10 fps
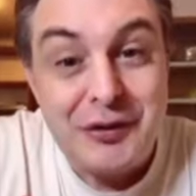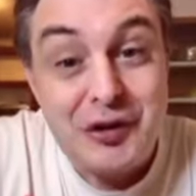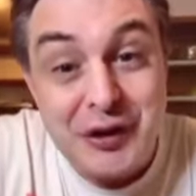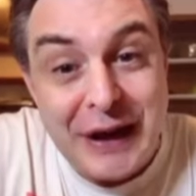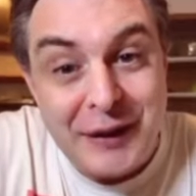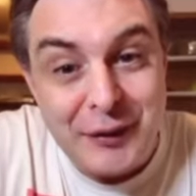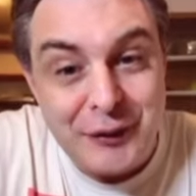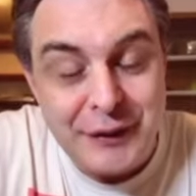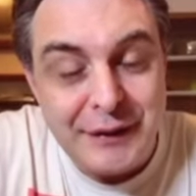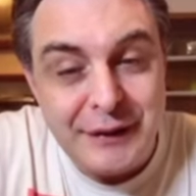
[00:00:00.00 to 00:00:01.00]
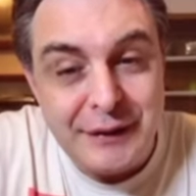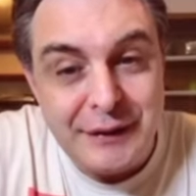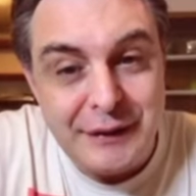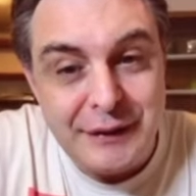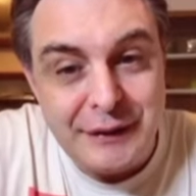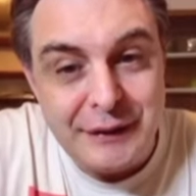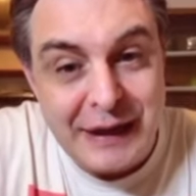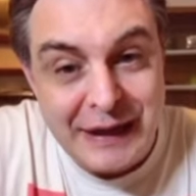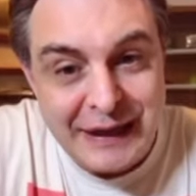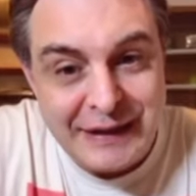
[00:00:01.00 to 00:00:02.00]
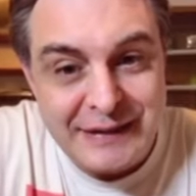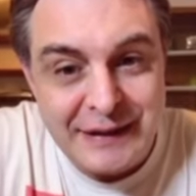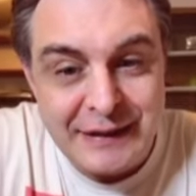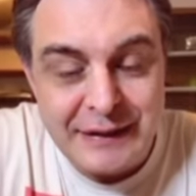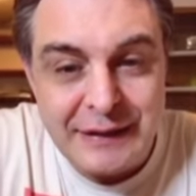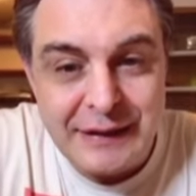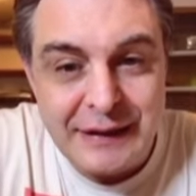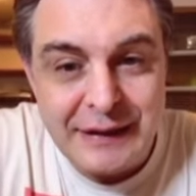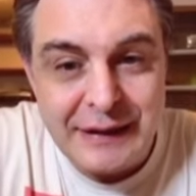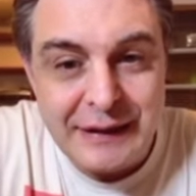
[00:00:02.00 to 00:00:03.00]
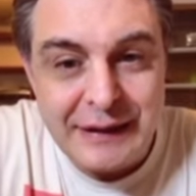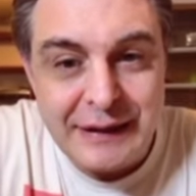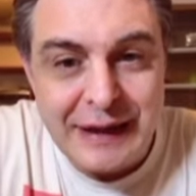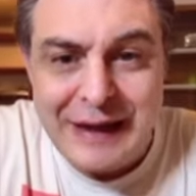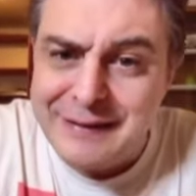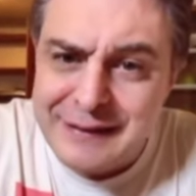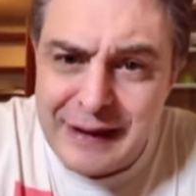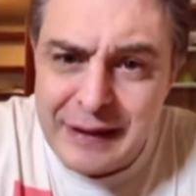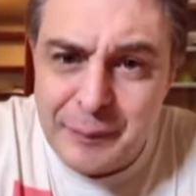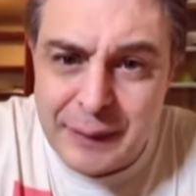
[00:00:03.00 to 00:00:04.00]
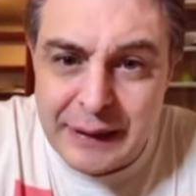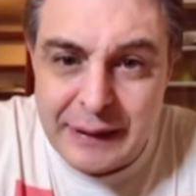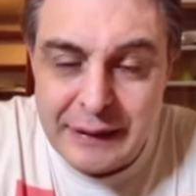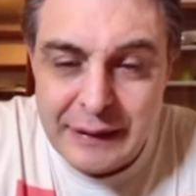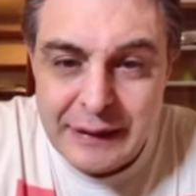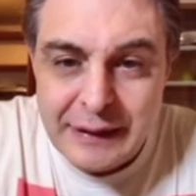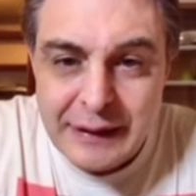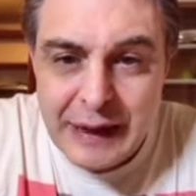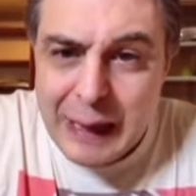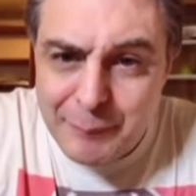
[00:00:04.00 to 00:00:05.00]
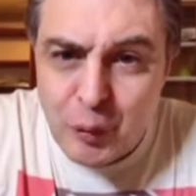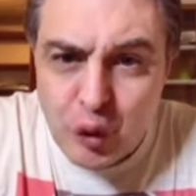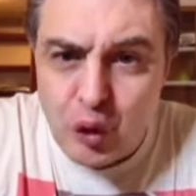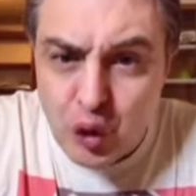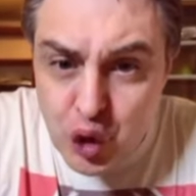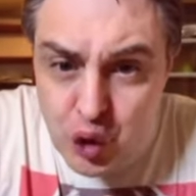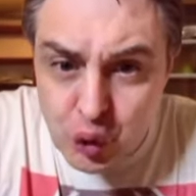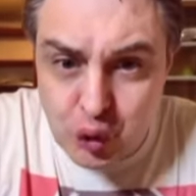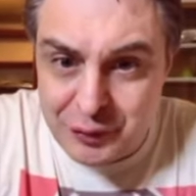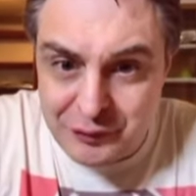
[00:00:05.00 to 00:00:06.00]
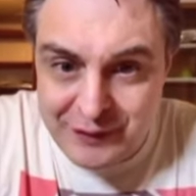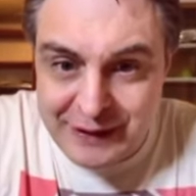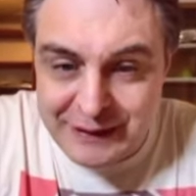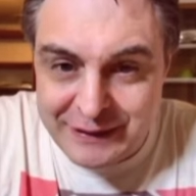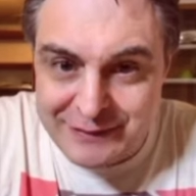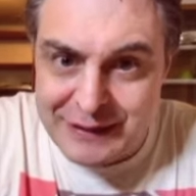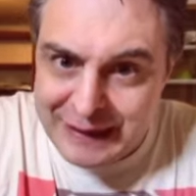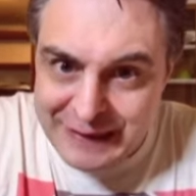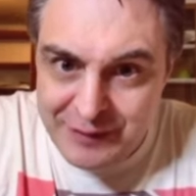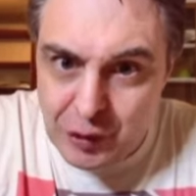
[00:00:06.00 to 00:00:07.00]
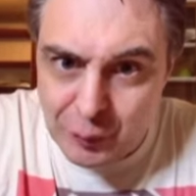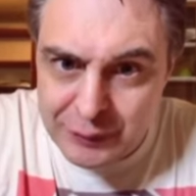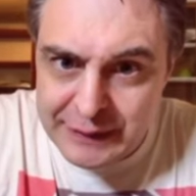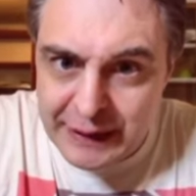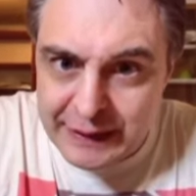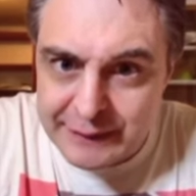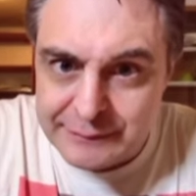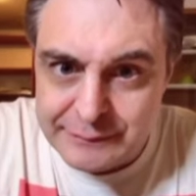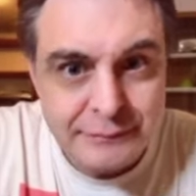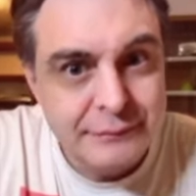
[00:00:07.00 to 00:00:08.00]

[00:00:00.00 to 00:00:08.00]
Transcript: Ciao eh, Alexa, Andrea Di Pre è più conosciuto di Fedez a livello mondiale?